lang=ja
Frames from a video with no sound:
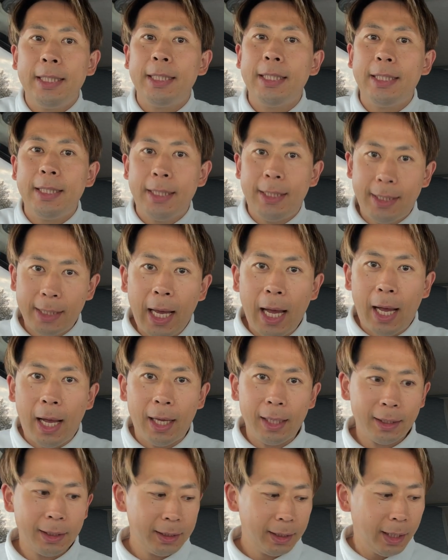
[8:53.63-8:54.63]
さ
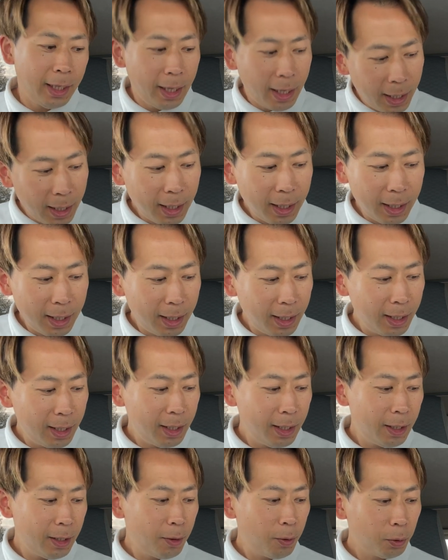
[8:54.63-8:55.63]
あ、
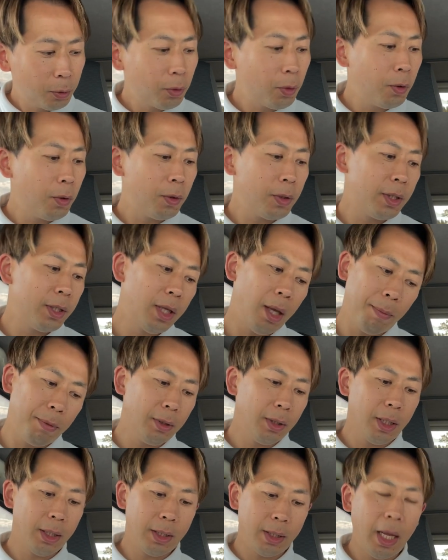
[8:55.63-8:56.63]
えー、ロト7
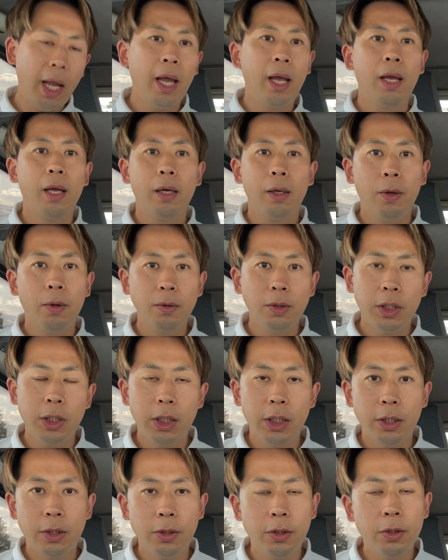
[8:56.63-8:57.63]
ですね。本
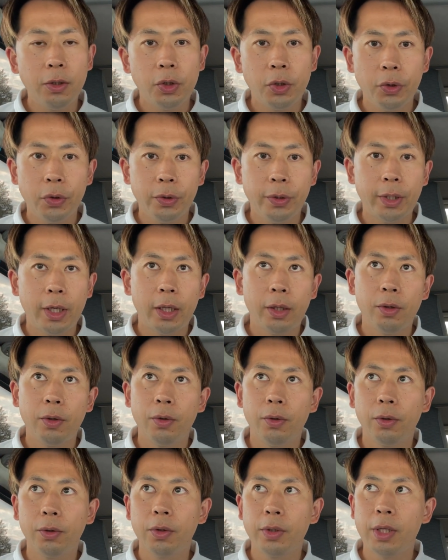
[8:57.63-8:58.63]
日、抽選の
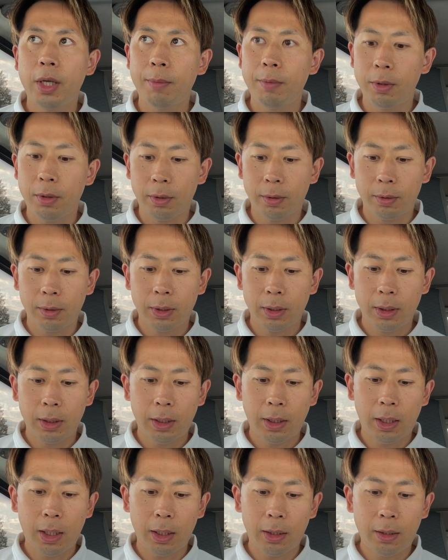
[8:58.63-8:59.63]
ロト7、
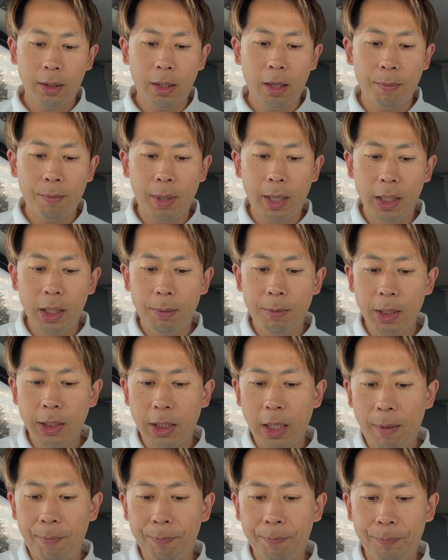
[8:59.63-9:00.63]
買ってまいりまし
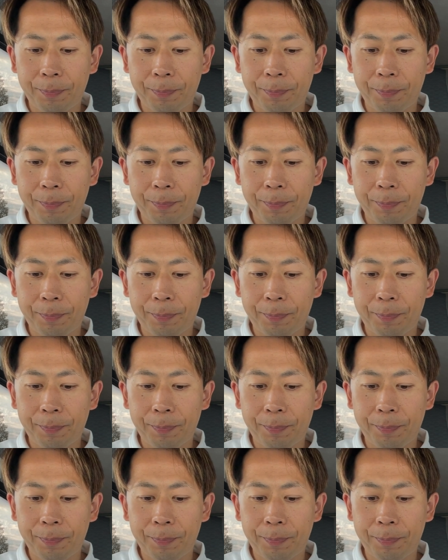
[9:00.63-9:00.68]
た。